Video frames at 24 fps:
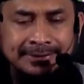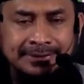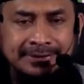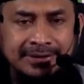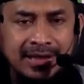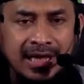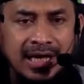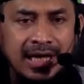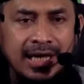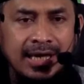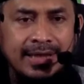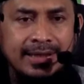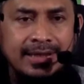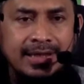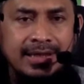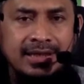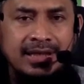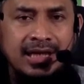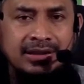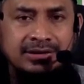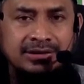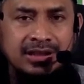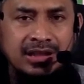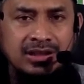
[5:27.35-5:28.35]
yang ada
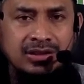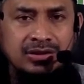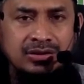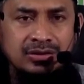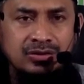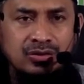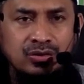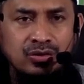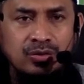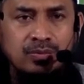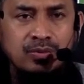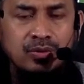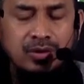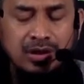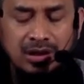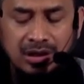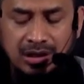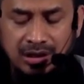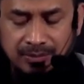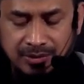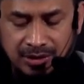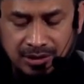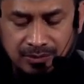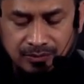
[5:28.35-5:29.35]
di atas kuburan
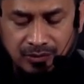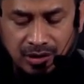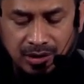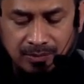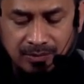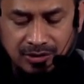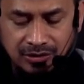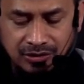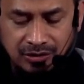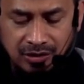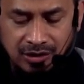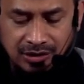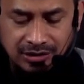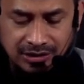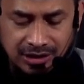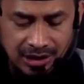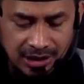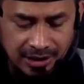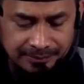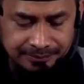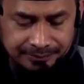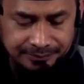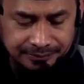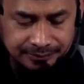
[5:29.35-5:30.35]
Nabi Muhammad
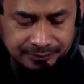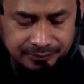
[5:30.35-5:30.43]
SAW.